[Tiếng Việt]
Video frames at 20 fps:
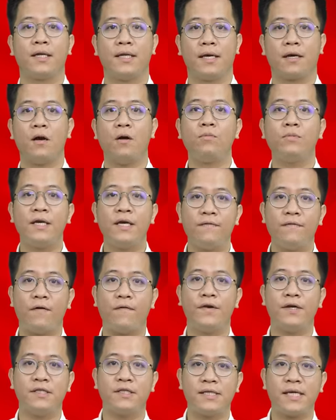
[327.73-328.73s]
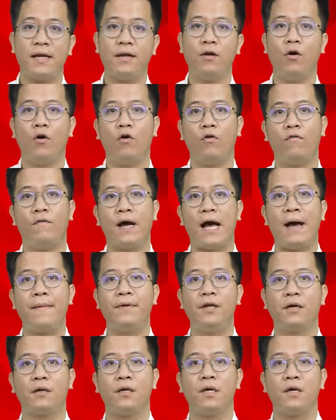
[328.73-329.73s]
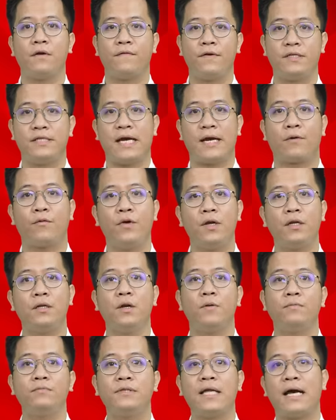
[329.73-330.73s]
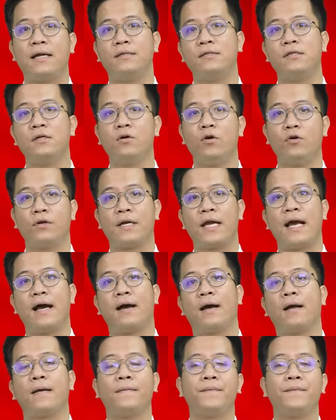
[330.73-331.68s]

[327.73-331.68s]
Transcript: để không đi vào vết xe đổ và áp lực phải giải quyết đống tàn dư ngổn ngang.